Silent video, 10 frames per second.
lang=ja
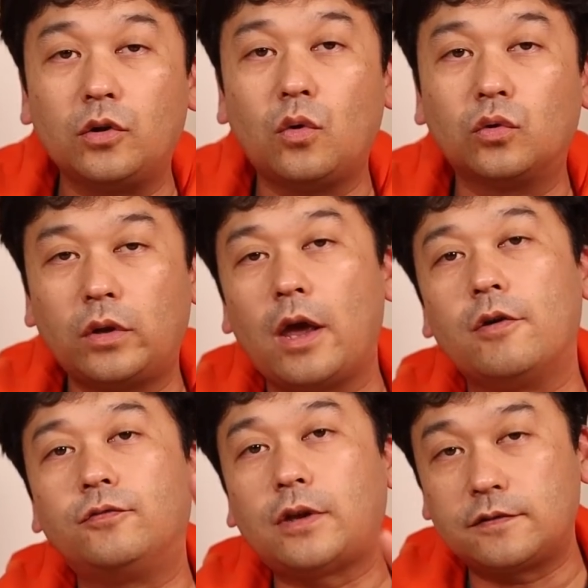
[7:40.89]
いということ
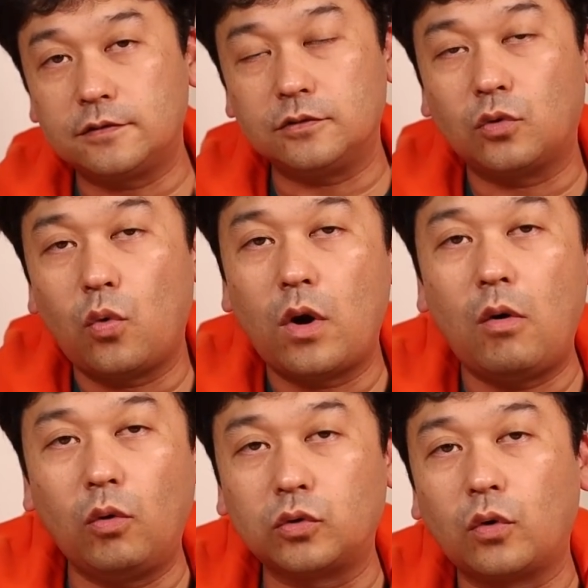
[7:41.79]
で2つ動
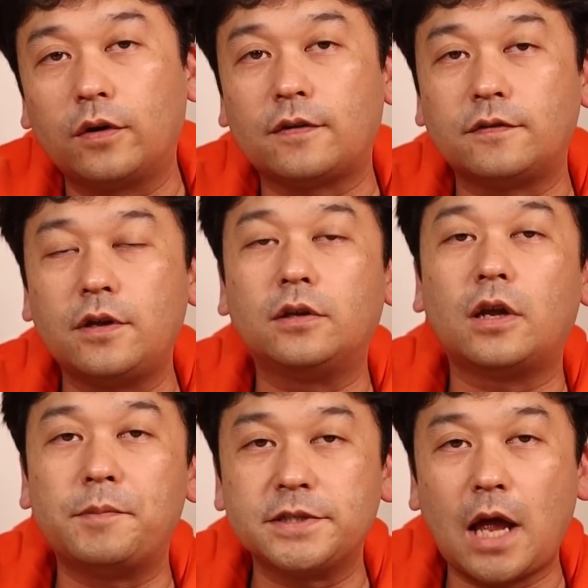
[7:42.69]
画をお届けさせてい
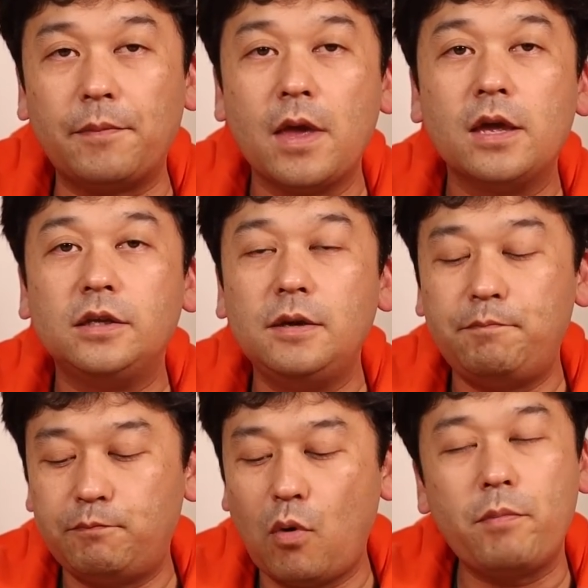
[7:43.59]
ただきました
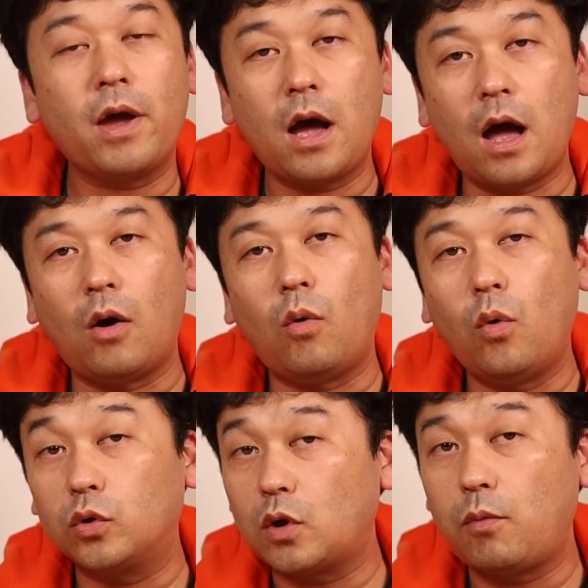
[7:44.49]
1本目が
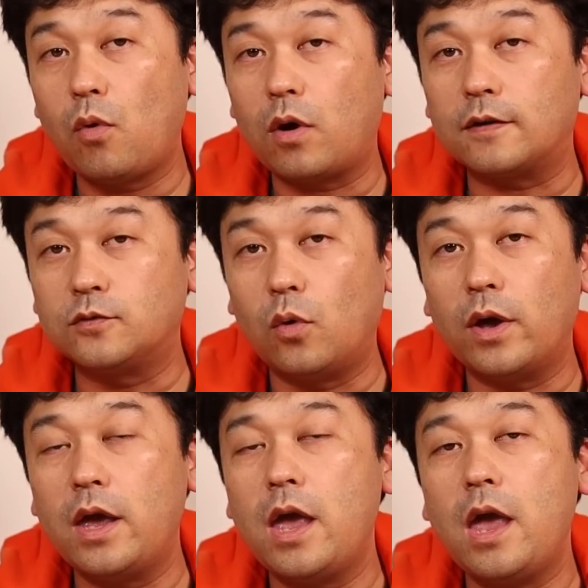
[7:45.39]
オートフォーカス
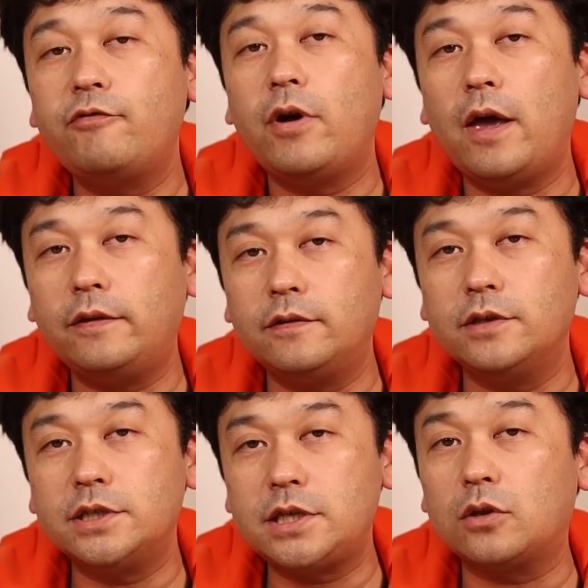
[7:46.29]
を AFS
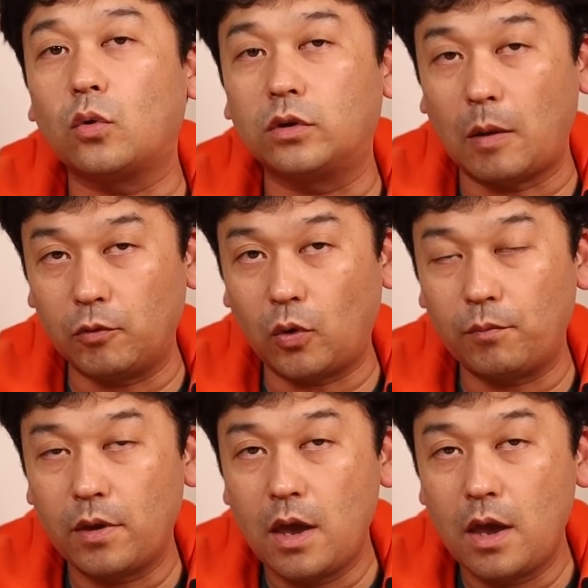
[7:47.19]
にして撮ったもの